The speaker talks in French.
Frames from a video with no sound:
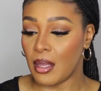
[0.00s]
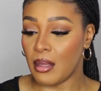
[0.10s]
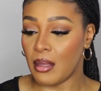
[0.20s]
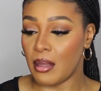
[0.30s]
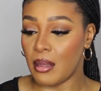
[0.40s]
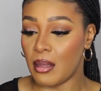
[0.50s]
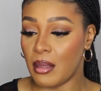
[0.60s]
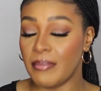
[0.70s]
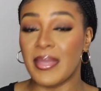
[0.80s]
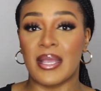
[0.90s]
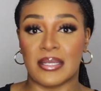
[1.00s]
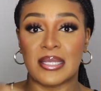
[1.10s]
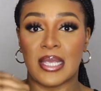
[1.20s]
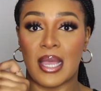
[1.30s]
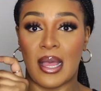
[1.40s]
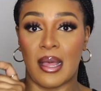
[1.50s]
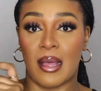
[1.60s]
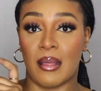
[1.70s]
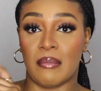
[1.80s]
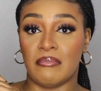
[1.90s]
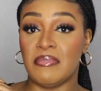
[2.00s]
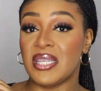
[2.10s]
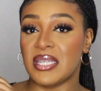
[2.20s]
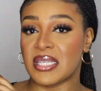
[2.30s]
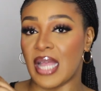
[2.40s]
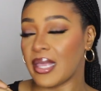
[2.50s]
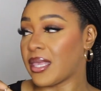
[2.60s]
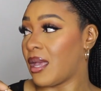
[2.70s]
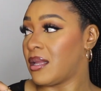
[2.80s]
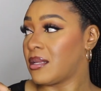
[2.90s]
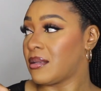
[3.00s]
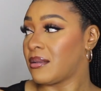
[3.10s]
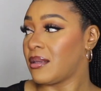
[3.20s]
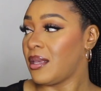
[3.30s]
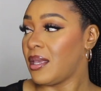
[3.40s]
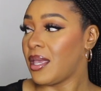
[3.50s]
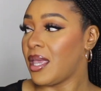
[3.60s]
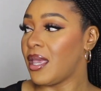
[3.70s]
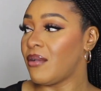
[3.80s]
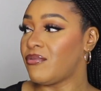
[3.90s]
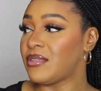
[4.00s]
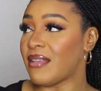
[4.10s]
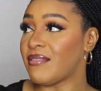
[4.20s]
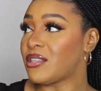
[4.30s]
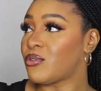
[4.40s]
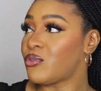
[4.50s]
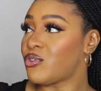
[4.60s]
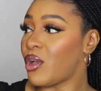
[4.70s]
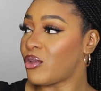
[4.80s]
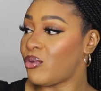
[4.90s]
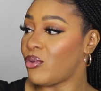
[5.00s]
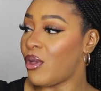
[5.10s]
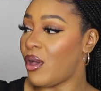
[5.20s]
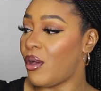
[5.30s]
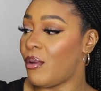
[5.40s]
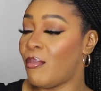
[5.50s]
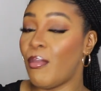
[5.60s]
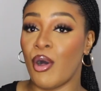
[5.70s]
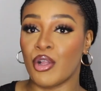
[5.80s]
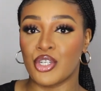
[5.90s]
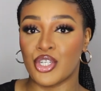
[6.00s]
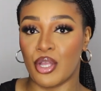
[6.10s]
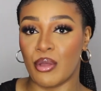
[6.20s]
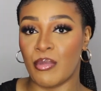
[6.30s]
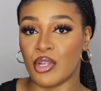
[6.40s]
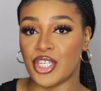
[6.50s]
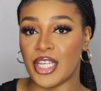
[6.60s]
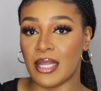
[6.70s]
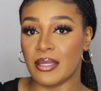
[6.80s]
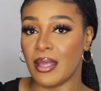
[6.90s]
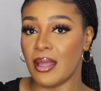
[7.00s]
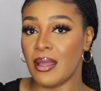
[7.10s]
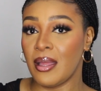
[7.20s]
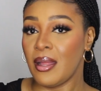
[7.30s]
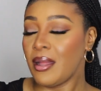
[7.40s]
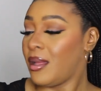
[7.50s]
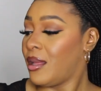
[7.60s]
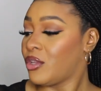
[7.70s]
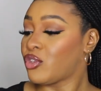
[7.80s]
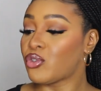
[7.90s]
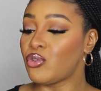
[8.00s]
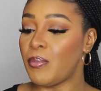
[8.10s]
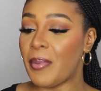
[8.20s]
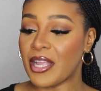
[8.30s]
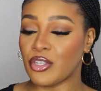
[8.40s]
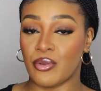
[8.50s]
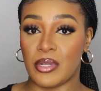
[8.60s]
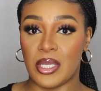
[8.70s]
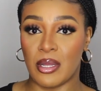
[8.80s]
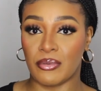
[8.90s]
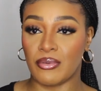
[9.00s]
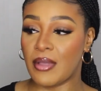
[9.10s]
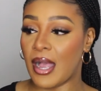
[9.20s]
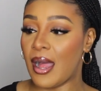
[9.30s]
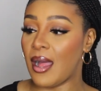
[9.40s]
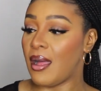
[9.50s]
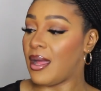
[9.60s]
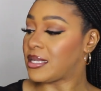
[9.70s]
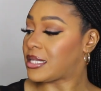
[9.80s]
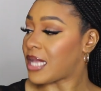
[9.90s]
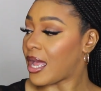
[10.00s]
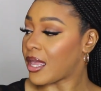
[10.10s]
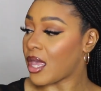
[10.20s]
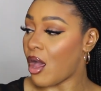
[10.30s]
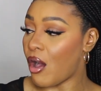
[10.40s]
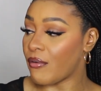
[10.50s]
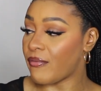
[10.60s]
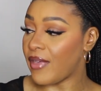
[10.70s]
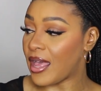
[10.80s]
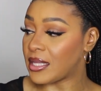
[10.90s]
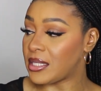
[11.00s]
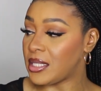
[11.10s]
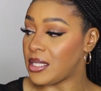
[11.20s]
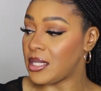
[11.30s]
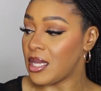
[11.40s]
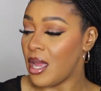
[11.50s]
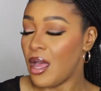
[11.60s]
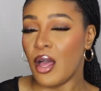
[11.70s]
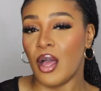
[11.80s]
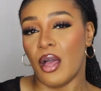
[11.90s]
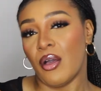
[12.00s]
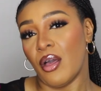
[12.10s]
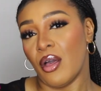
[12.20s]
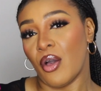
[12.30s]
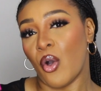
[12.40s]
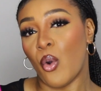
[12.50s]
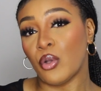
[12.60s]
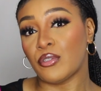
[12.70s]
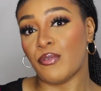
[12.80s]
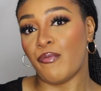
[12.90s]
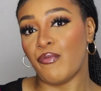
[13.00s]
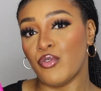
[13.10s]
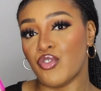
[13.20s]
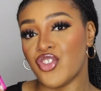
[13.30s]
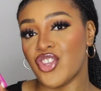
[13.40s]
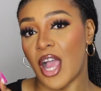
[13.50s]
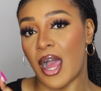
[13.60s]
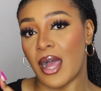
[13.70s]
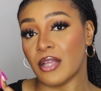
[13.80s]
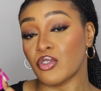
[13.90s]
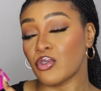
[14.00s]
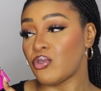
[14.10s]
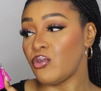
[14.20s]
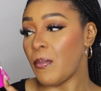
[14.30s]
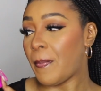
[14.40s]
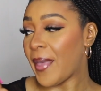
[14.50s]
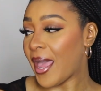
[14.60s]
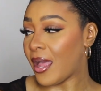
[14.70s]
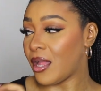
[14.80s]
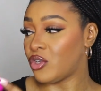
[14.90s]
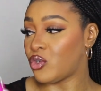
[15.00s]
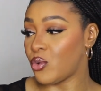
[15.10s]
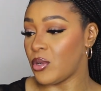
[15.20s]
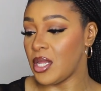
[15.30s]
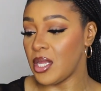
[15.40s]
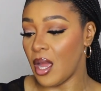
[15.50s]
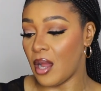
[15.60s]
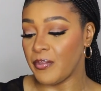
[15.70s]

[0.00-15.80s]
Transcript: mais c'est un mini sac. Et vous avez ce genre de manche, manchette, super joli en tout cas, un sac en vernis rose fuchsia, super joli.